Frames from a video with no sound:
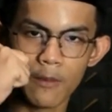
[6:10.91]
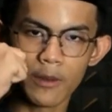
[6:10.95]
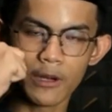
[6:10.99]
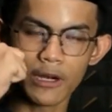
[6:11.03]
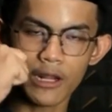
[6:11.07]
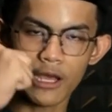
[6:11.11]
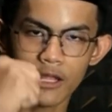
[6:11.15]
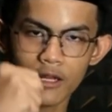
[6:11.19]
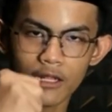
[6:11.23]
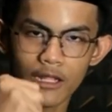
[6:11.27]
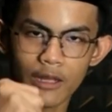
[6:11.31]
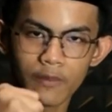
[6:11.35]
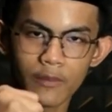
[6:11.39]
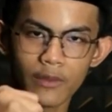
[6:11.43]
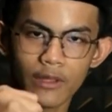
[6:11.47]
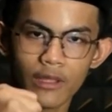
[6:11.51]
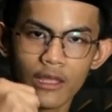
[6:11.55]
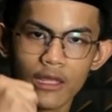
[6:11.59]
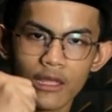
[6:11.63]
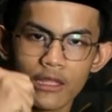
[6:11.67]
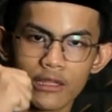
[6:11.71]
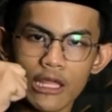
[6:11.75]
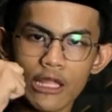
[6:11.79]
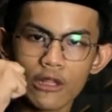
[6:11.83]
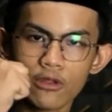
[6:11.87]
beradab
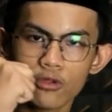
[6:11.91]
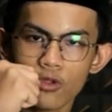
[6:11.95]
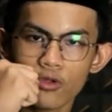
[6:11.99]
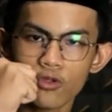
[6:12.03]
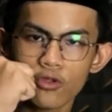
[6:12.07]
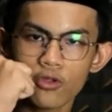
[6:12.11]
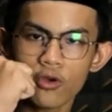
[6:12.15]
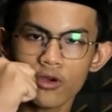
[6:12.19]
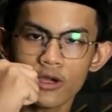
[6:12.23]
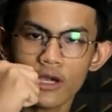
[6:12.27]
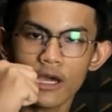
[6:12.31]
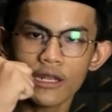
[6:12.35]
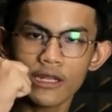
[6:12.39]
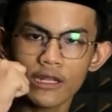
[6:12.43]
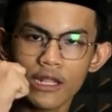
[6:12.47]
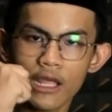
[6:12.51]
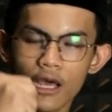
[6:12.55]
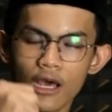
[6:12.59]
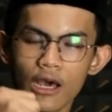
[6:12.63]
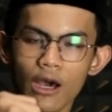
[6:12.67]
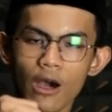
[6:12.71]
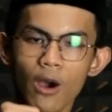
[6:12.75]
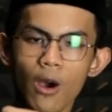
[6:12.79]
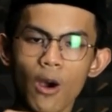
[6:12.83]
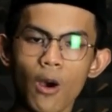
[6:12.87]
dan
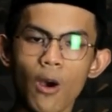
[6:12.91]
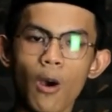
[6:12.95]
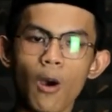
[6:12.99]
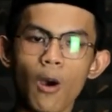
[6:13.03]
tunjukkanlah